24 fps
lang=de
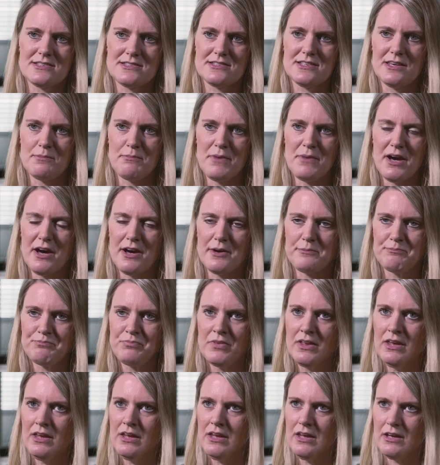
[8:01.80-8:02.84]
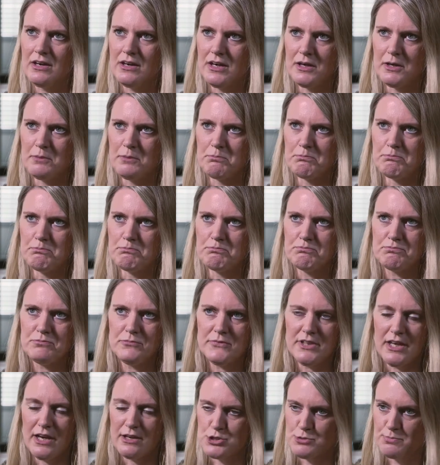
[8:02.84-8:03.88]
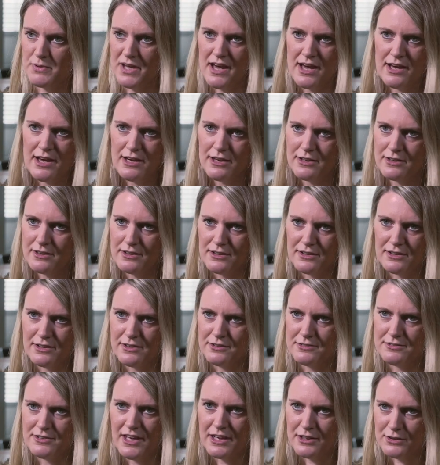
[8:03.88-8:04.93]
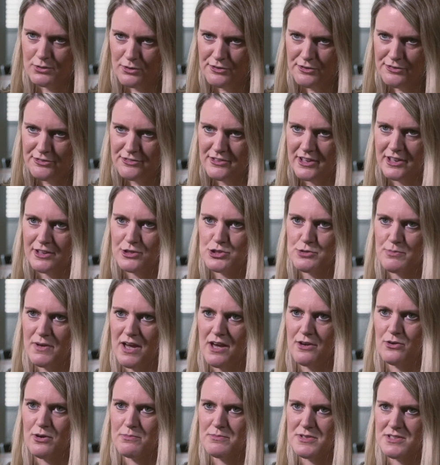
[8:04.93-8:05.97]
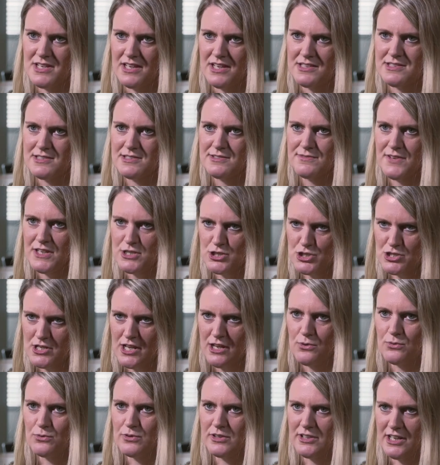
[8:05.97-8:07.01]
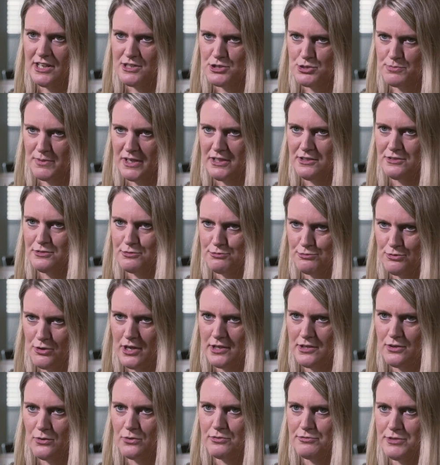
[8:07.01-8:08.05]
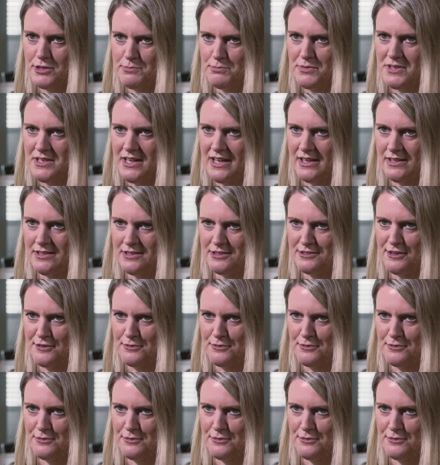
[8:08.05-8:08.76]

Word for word: Thema ähm, ja, Sprachdiagnostik, äh, Sprachkompetenzfeststellung und entsprechende Förderung wird benannt.